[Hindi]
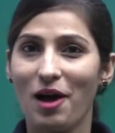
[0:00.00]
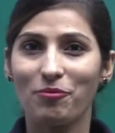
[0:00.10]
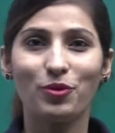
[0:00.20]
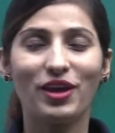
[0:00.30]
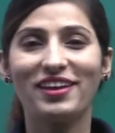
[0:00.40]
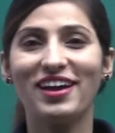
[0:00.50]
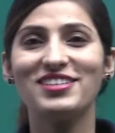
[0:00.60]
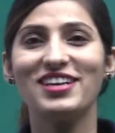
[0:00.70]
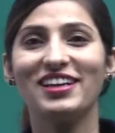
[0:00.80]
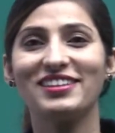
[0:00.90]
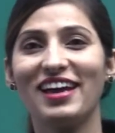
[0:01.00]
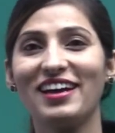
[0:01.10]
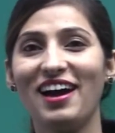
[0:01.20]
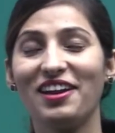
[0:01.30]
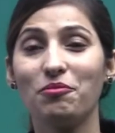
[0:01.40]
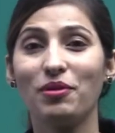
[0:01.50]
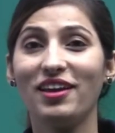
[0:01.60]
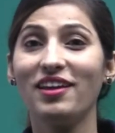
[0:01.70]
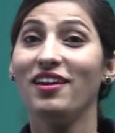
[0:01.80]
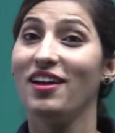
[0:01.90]
आपको क्या क्या अच्छा लगता है खाने
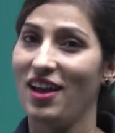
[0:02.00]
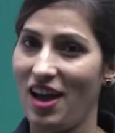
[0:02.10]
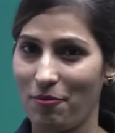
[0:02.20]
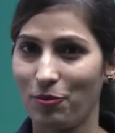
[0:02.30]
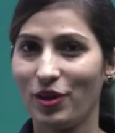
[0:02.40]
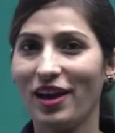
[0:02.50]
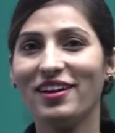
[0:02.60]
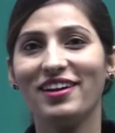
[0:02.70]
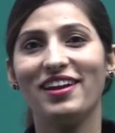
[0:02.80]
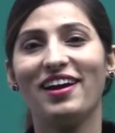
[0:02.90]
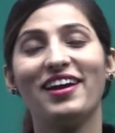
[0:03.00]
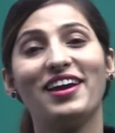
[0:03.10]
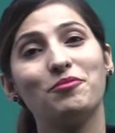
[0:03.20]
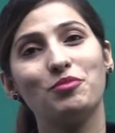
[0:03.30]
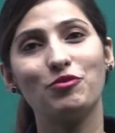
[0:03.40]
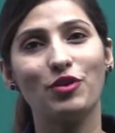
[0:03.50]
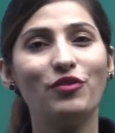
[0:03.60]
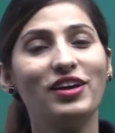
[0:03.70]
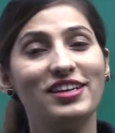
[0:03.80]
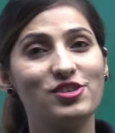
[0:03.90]
में आपको क्या करना है अपनी
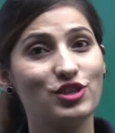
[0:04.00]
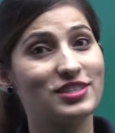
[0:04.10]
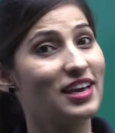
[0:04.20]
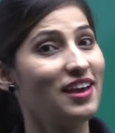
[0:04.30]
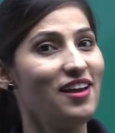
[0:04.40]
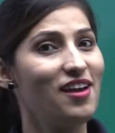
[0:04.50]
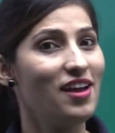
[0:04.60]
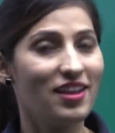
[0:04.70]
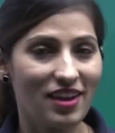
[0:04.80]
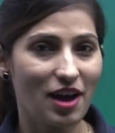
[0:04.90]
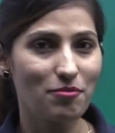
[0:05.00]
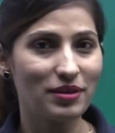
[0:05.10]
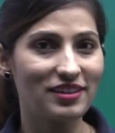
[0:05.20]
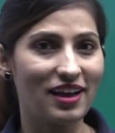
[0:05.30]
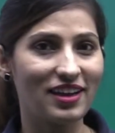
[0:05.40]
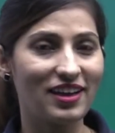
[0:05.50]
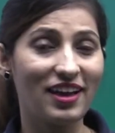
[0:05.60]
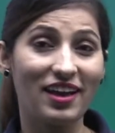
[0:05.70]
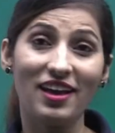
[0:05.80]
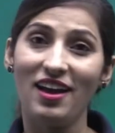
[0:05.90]
फेवरेट डिशेस के नाम बताने
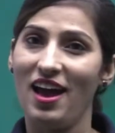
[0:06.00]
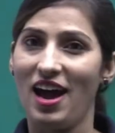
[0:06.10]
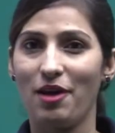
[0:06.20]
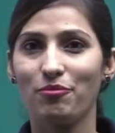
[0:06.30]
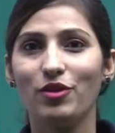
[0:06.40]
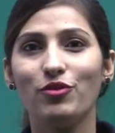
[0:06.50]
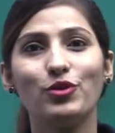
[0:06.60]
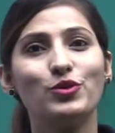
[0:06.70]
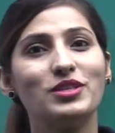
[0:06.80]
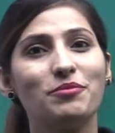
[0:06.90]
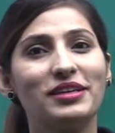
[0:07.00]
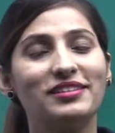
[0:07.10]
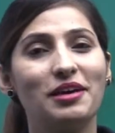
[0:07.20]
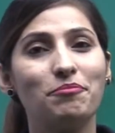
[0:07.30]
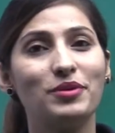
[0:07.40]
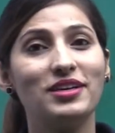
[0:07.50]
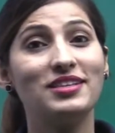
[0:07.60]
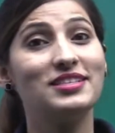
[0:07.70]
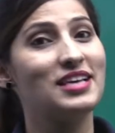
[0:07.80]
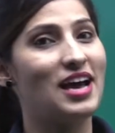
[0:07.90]
हैं आई एम गिविंग यू सम
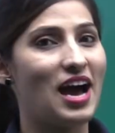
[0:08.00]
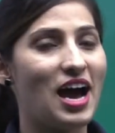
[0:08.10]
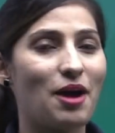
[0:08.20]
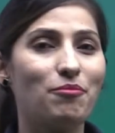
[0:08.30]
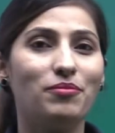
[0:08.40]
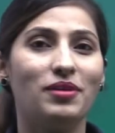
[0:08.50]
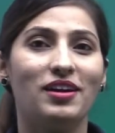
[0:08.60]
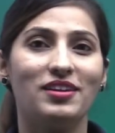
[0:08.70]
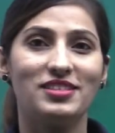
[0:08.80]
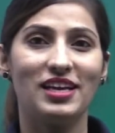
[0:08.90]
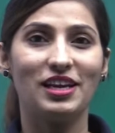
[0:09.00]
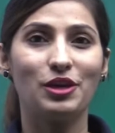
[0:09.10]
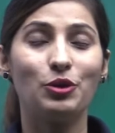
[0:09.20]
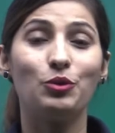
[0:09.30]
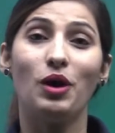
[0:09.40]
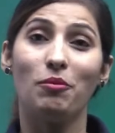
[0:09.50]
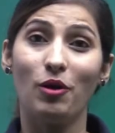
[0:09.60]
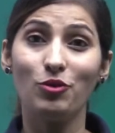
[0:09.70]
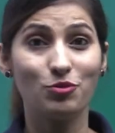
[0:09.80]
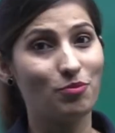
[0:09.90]
एग्जाम्पल्स आई एम टेलिंग यू
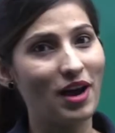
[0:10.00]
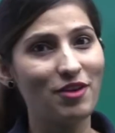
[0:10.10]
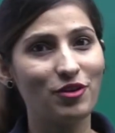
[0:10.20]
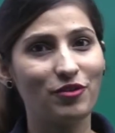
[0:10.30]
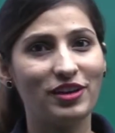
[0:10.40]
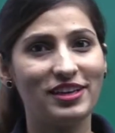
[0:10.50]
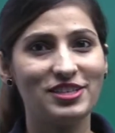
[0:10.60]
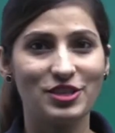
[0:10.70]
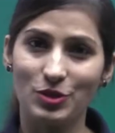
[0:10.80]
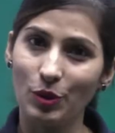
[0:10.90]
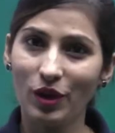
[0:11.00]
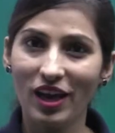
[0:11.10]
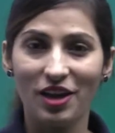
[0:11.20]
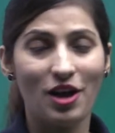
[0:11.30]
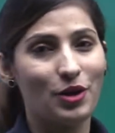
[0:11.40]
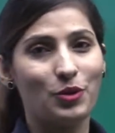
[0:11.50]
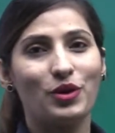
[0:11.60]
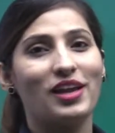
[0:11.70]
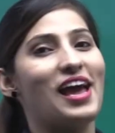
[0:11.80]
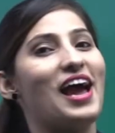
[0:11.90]
अबाउट माई फेवरेट डिशेज ओके यू
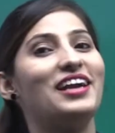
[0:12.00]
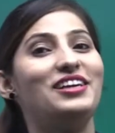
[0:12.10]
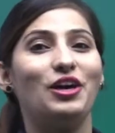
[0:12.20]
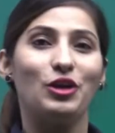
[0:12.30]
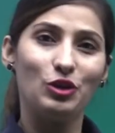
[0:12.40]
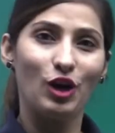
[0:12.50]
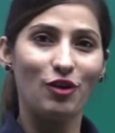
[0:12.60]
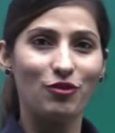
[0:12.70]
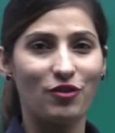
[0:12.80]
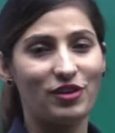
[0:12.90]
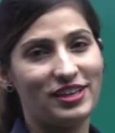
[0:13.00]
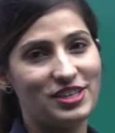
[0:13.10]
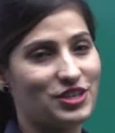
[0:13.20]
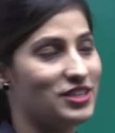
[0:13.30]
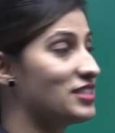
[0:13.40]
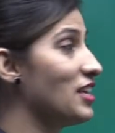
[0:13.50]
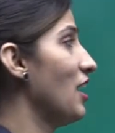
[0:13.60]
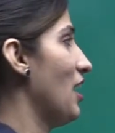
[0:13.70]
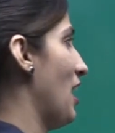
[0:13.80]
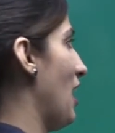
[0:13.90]
कैन एड योर फेवरेट डिशेज
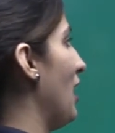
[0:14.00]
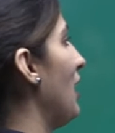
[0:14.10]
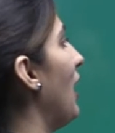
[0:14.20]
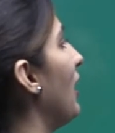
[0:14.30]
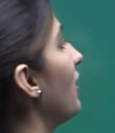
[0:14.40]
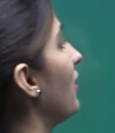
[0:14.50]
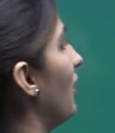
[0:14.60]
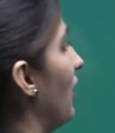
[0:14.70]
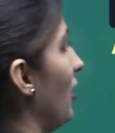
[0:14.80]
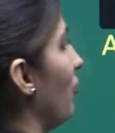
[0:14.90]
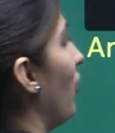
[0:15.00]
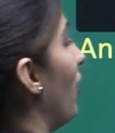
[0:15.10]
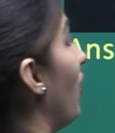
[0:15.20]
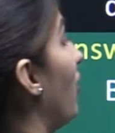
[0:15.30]
आई लाइक हलवा